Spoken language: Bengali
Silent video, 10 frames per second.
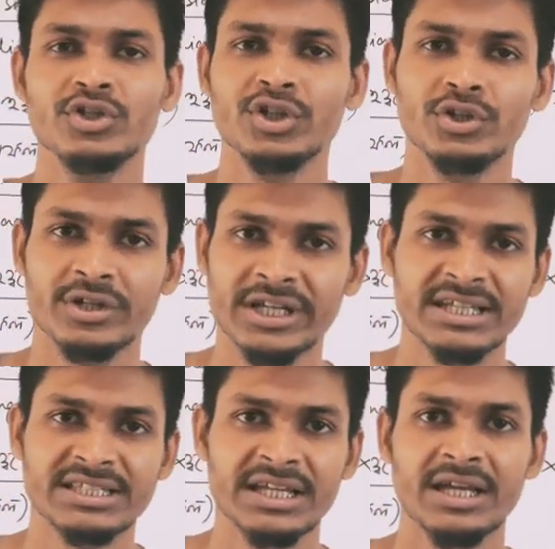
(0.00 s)
হয়ে যেত ঠিক
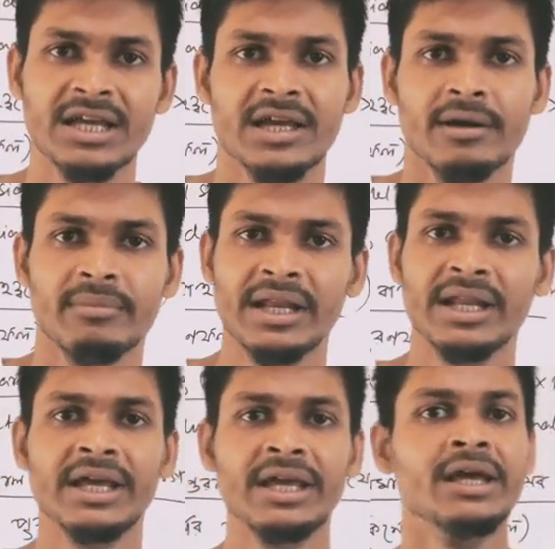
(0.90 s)
আছে
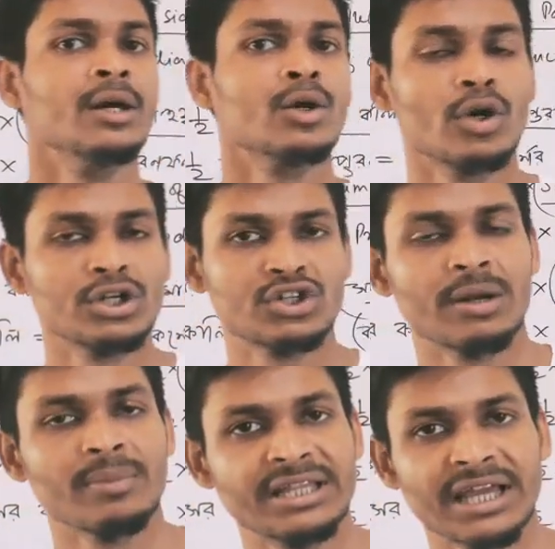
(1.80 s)
মানে কোয়েশন
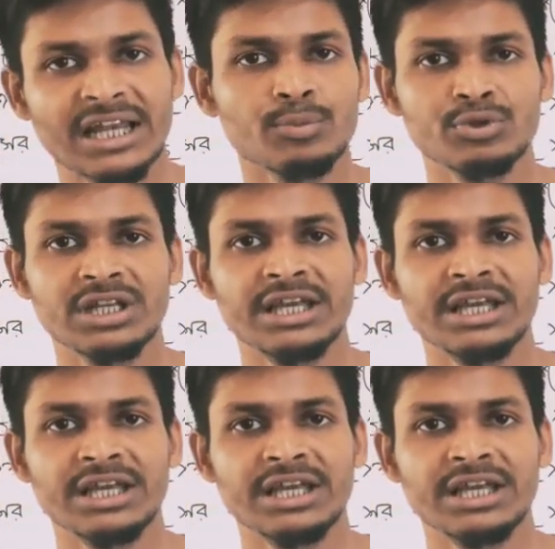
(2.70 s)
আমরা দেখলে বুঝি